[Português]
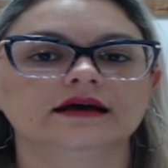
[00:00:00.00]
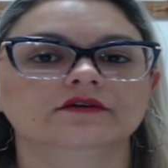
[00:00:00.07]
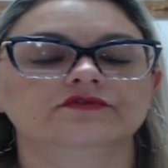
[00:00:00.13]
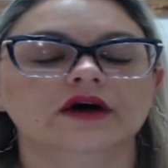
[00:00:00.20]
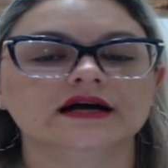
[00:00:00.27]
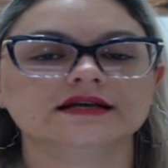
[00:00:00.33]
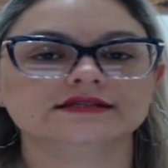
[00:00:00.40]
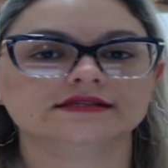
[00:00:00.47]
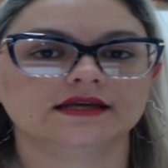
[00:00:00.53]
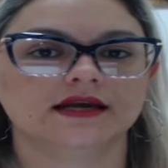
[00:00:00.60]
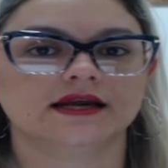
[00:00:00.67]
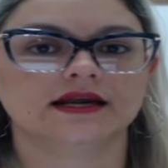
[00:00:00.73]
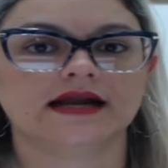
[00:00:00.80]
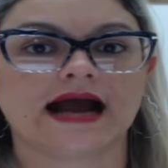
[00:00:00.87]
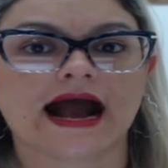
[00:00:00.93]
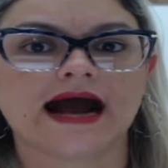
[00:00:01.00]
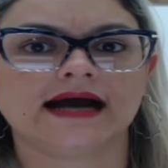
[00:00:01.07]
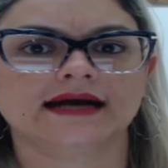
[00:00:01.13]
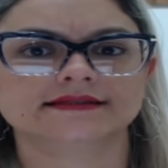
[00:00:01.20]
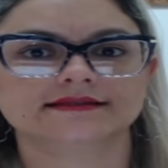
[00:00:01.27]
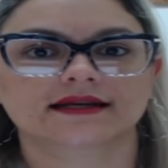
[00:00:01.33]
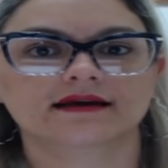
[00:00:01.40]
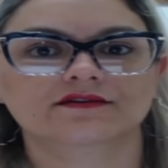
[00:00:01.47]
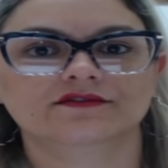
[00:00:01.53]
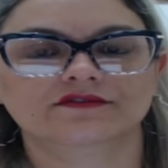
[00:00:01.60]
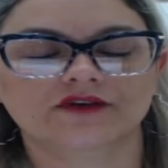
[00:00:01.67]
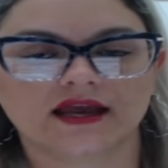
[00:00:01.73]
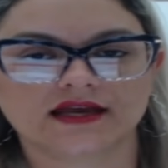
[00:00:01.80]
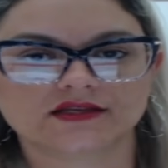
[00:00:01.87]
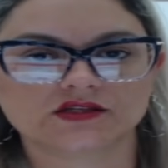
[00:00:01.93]
Fazer
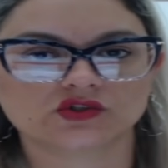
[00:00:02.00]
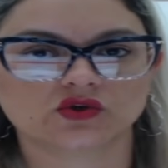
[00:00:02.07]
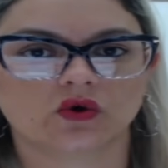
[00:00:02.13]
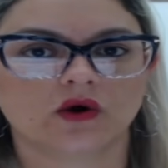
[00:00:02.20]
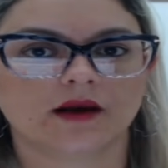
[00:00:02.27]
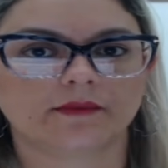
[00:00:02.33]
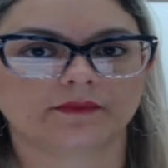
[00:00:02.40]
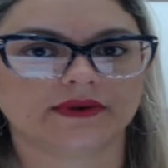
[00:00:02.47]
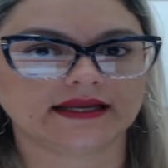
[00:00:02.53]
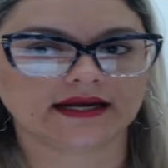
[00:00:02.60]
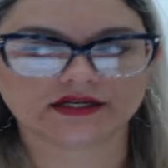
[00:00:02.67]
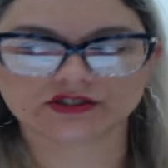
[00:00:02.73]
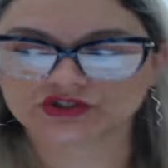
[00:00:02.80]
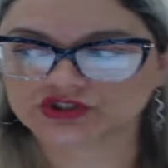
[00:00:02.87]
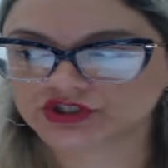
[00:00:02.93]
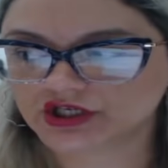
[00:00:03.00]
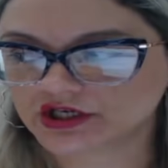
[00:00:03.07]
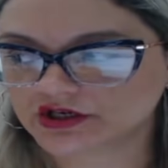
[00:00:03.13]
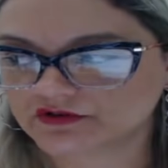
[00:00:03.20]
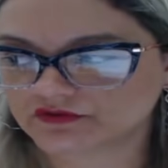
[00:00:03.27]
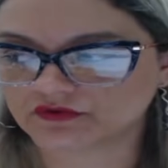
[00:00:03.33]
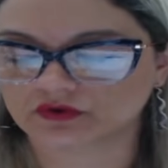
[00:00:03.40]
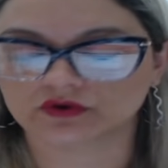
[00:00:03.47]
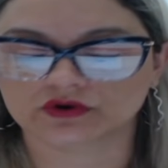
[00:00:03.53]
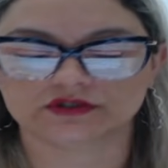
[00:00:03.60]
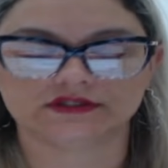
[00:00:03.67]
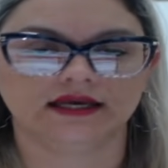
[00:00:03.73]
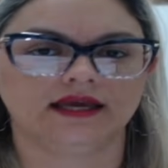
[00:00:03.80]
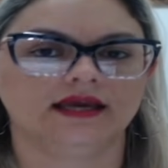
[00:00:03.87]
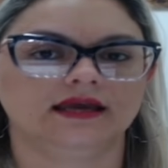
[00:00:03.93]
através do aplicativo,
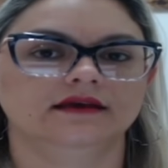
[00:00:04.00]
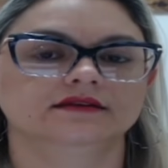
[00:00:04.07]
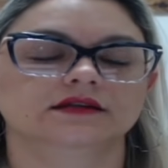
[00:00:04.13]
né?